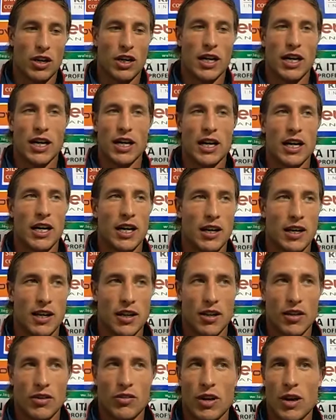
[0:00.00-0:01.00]

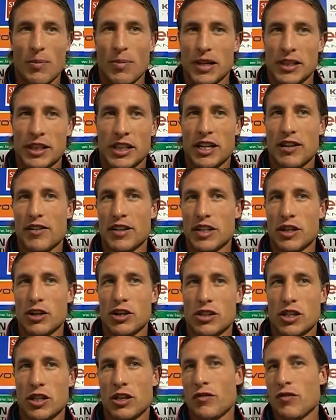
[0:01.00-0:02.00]
una partita davanti ai
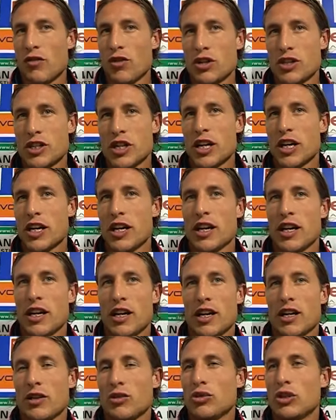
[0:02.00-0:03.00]
nostri tifosi
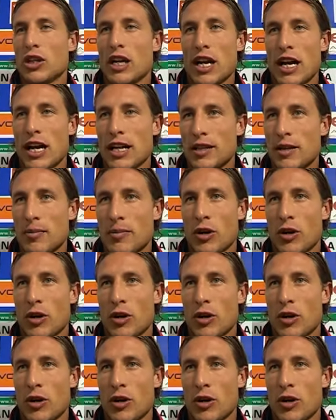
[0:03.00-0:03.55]
e tutte le altre.